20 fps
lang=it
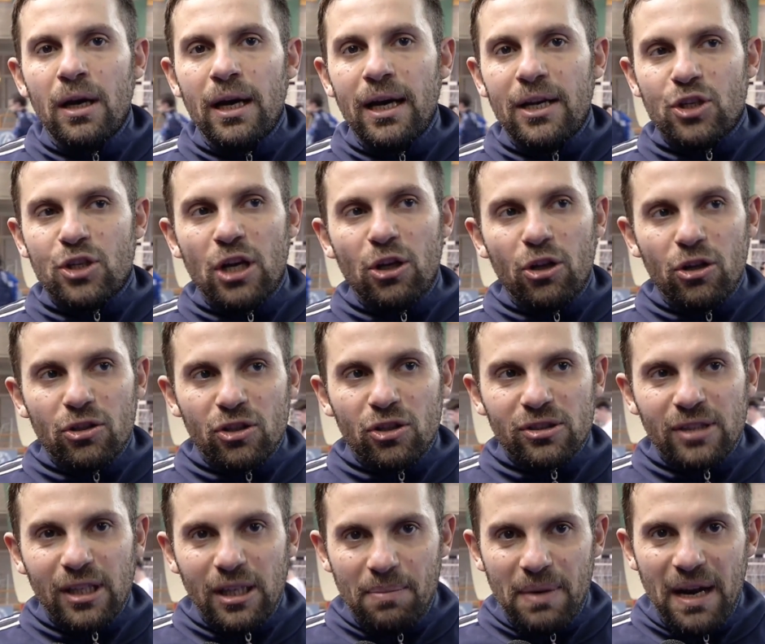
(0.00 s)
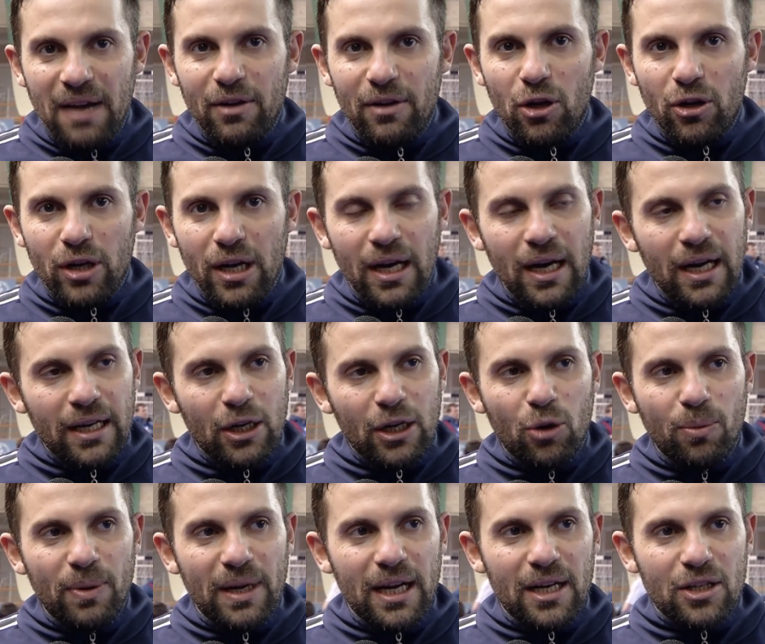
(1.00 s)
eh, sono stati bravi loro a
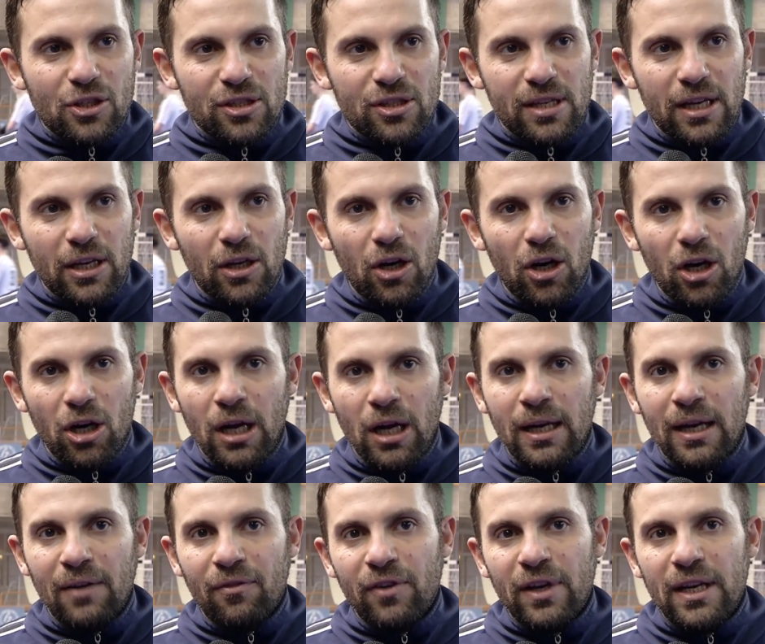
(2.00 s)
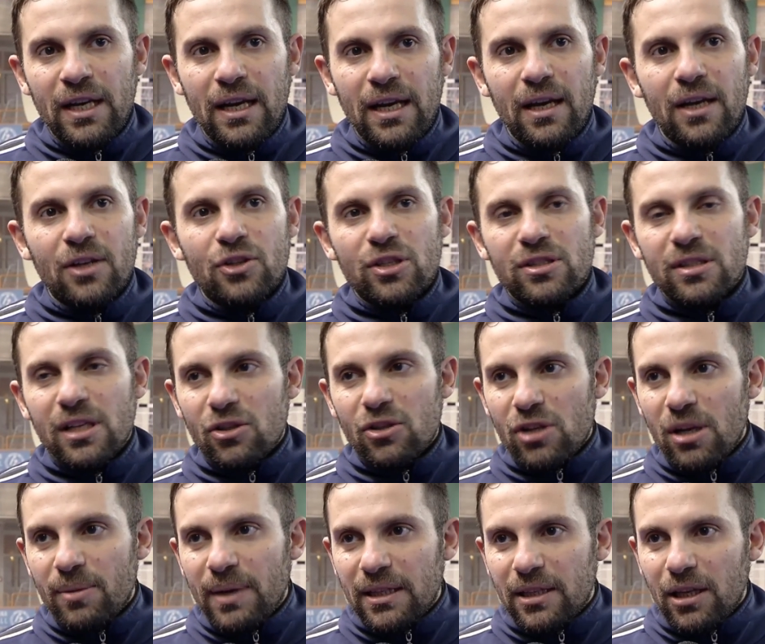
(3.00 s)
recuperarci sei gol, alla fine c'è stato
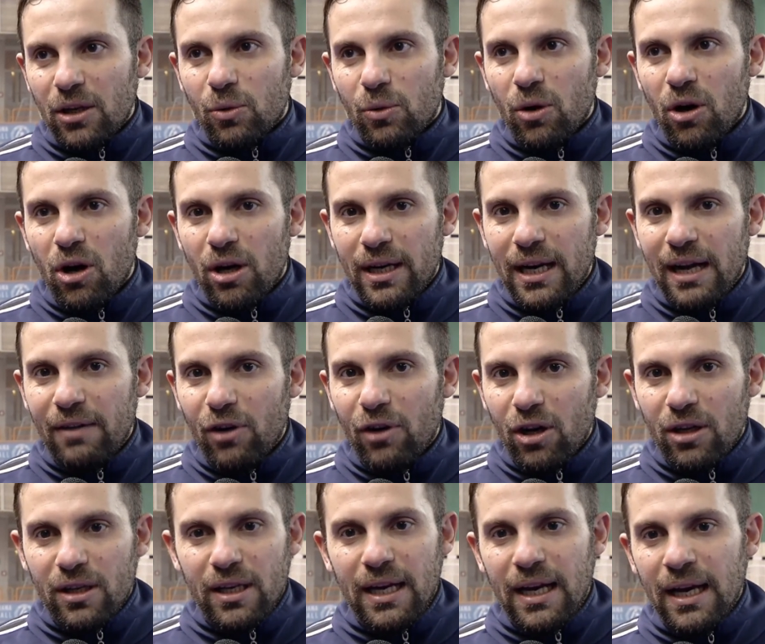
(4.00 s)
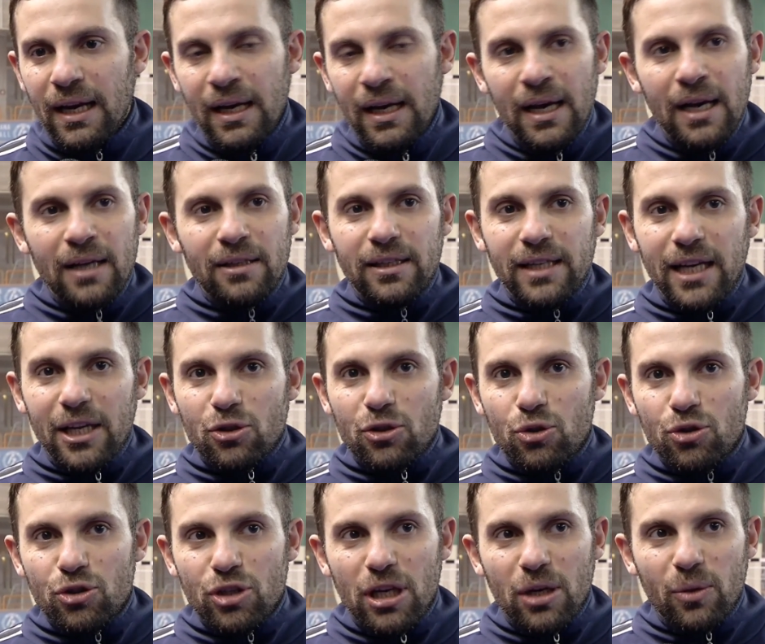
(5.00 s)
solamente il cuore, la voglia di
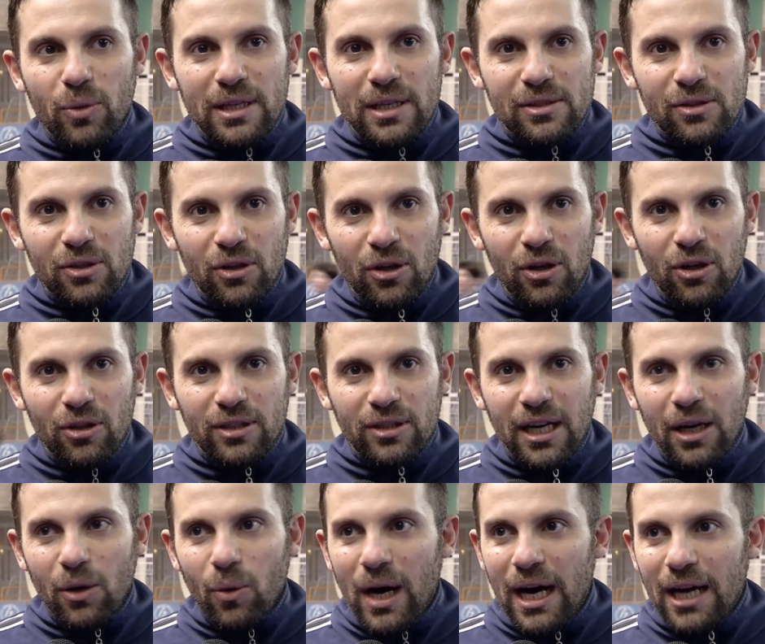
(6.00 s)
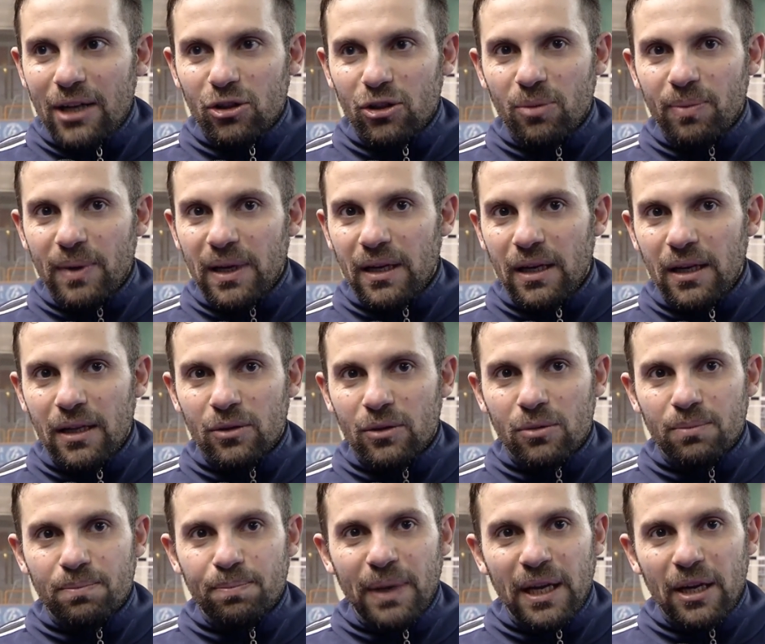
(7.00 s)
raggiungere questo traguardo per,
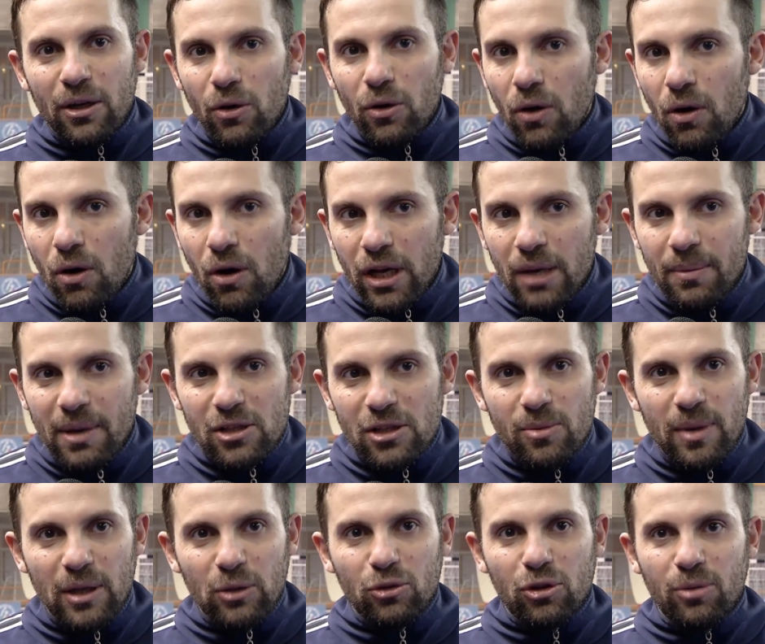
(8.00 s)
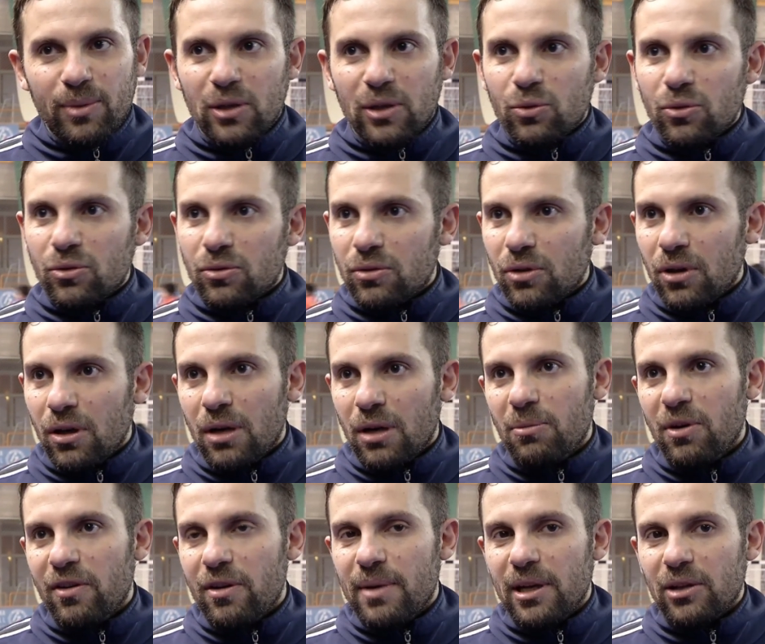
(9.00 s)
per, noi ma soprattutto per tutto
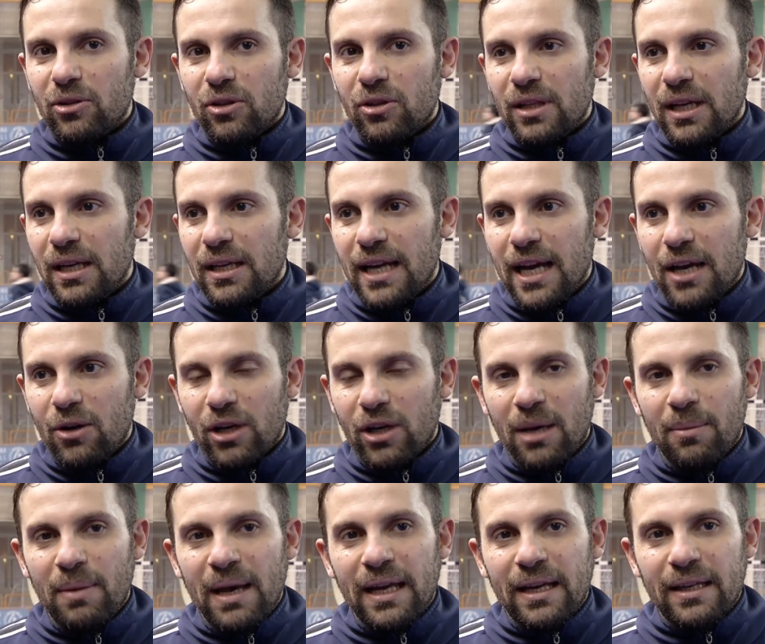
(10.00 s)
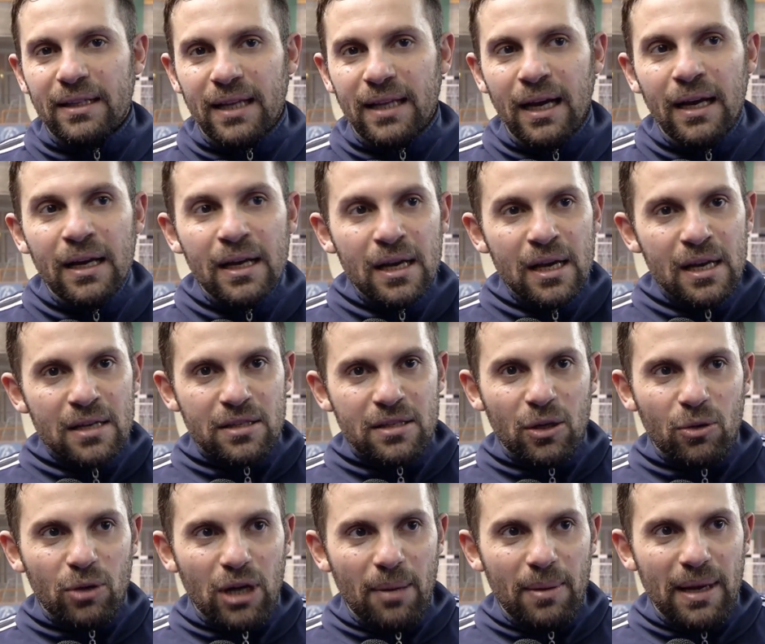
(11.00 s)
il movimento italiano che merita
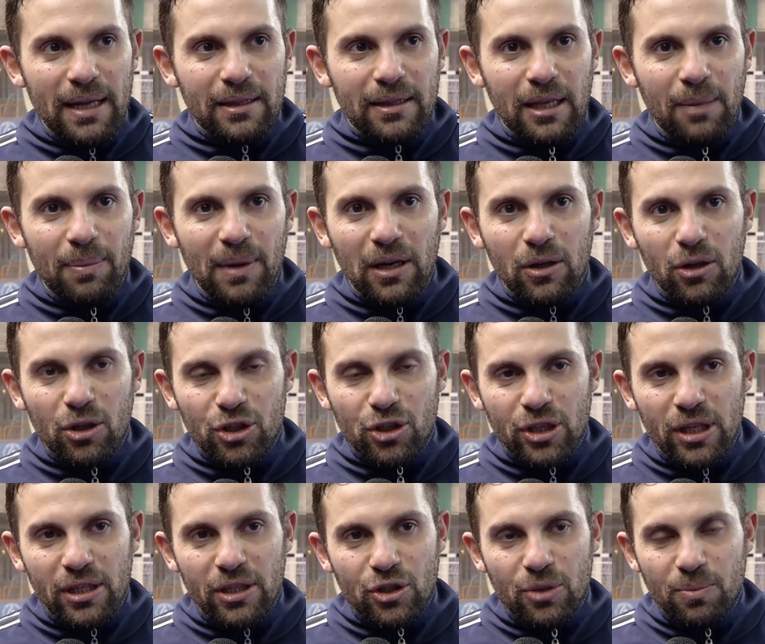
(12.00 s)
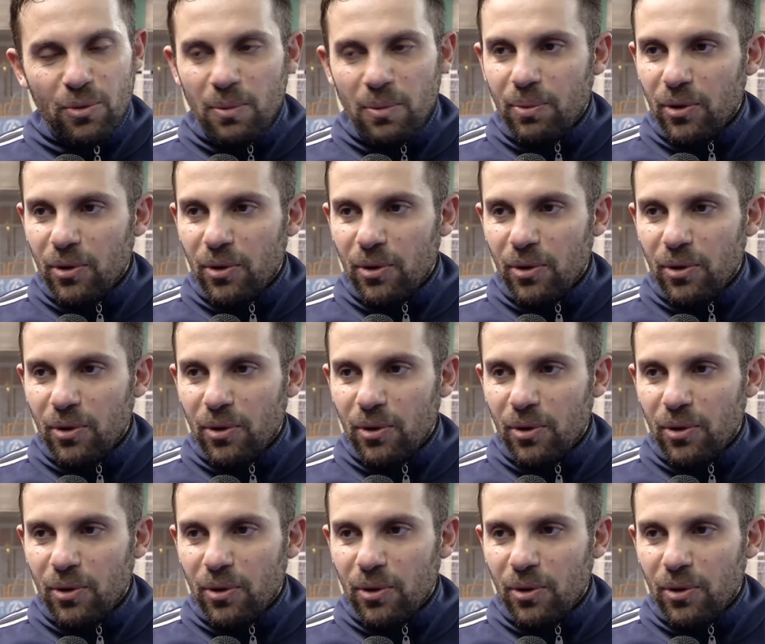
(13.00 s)
sicuramente palcoscenici più